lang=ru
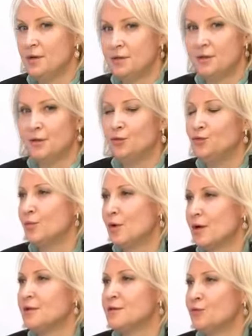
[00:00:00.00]
дарить людям
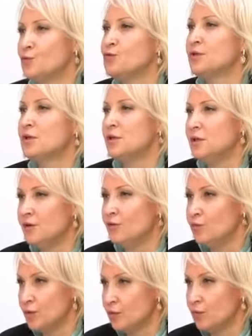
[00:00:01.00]
радость вкусной еды
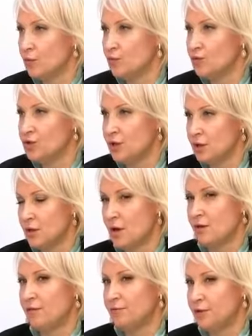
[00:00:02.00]
в первую очередь,
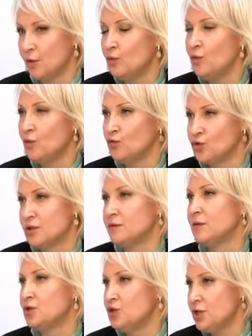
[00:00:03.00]
а во вторую уже
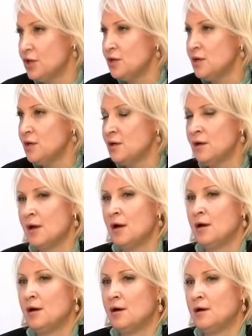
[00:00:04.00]
развлечения,
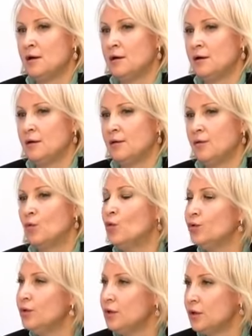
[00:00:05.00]
а,
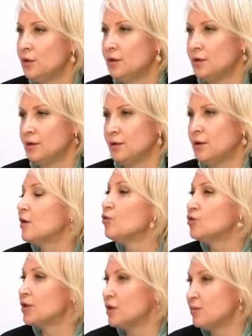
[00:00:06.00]
отдых, э,
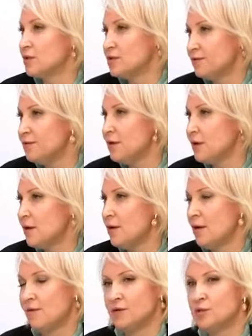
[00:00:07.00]
хорошая атмосфера,
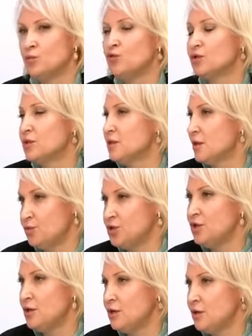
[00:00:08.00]
возможность
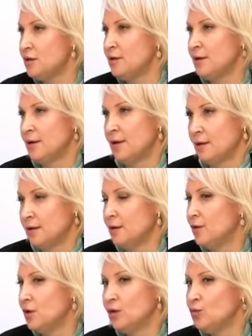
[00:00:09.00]
общения.
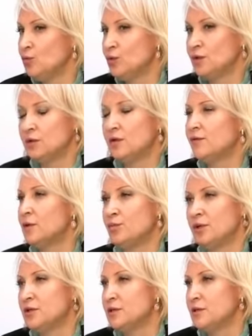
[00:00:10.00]
Э, я думаю, это главное
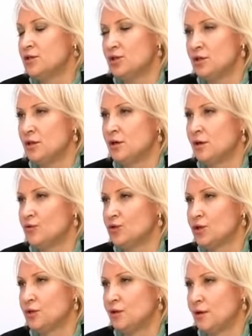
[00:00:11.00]
предназначение
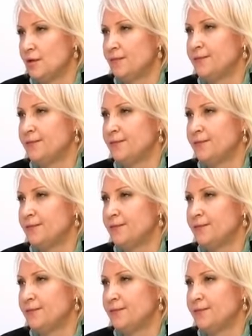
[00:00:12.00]
хорошая еда.